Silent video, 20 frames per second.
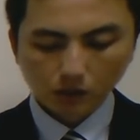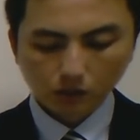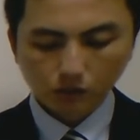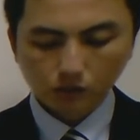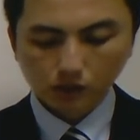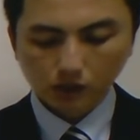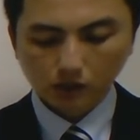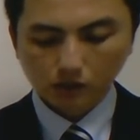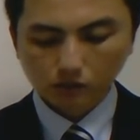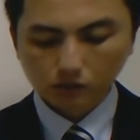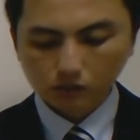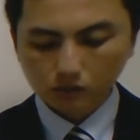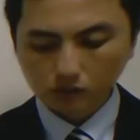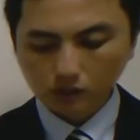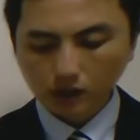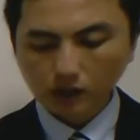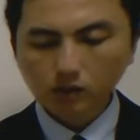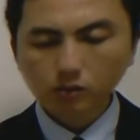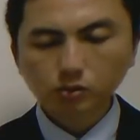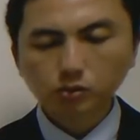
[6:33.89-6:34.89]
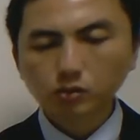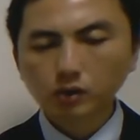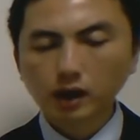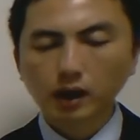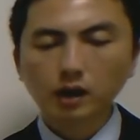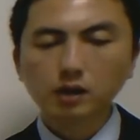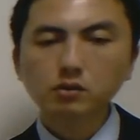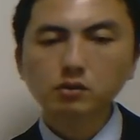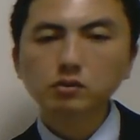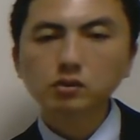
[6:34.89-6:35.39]
こんな色味を書くこと
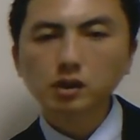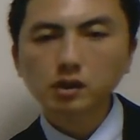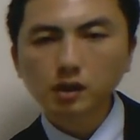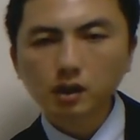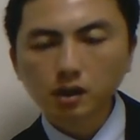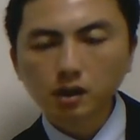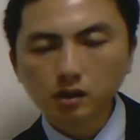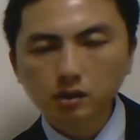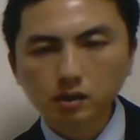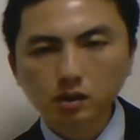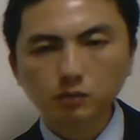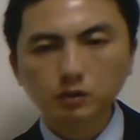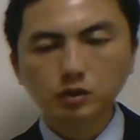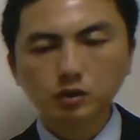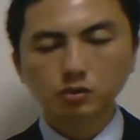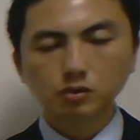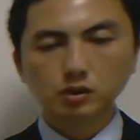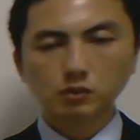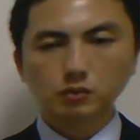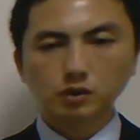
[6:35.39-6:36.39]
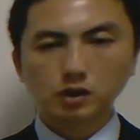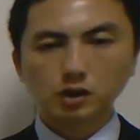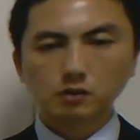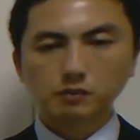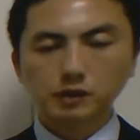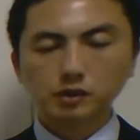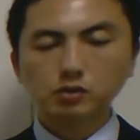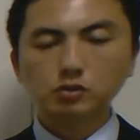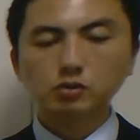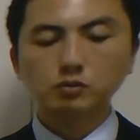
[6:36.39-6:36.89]
があるんだなって見といてもらえ
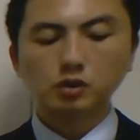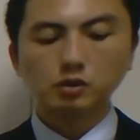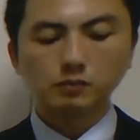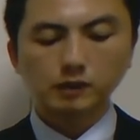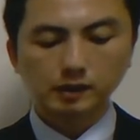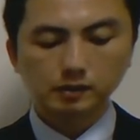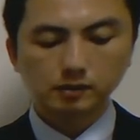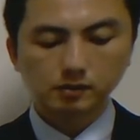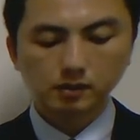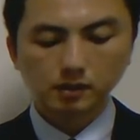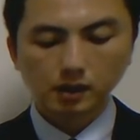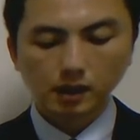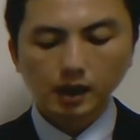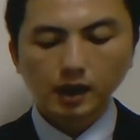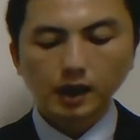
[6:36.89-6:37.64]
ればと思います。